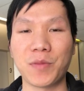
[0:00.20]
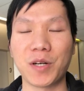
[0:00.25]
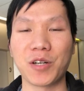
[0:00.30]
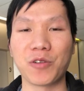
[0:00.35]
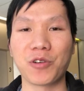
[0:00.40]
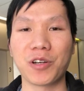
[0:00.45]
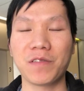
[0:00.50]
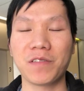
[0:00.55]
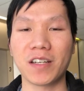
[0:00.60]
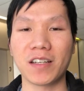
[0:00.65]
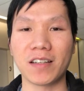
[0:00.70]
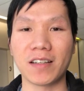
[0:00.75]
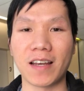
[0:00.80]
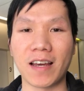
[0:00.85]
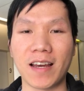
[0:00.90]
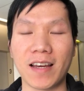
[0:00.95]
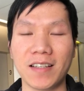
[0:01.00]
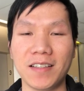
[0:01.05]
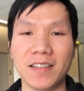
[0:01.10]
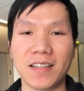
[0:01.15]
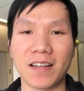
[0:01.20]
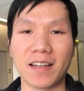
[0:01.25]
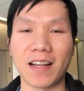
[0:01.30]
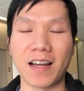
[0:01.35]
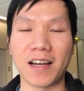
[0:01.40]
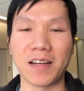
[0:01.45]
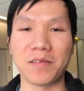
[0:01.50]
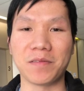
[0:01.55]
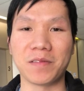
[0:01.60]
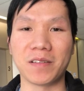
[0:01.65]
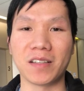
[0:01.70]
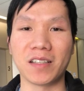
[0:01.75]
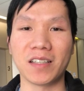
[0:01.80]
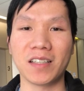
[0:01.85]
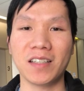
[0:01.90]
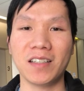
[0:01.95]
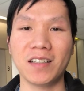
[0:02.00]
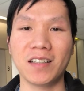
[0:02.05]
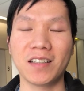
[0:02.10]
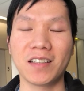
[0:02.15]
Chào mừng quý vị đã trở lại
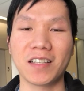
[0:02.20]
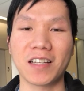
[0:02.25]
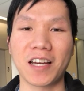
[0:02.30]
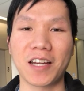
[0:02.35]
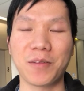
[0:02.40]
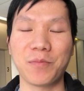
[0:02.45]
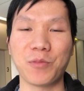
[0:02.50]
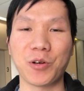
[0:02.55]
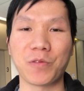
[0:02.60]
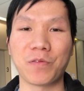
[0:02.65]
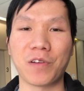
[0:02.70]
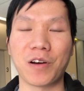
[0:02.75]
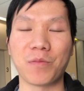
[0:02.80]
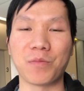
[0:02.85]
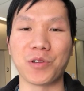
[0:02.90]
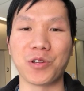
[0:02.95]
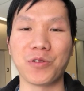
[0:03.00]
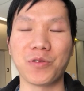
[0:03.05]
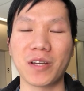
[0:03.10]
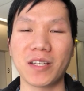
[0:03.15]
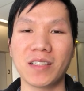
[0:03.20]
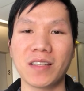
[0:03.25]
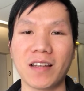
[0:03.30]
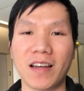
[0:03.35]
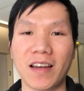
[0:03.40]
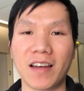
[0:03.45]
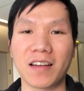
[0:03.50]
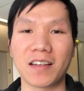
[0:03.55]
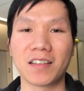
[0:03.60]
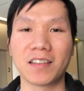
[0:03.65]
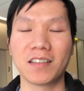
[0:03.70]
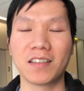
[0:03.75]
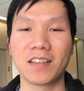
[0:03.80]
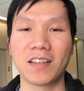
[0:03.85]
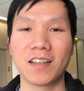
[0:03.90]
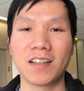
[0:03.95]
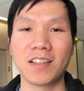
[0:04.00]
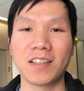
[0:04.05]
với kênh Một Vòng USA.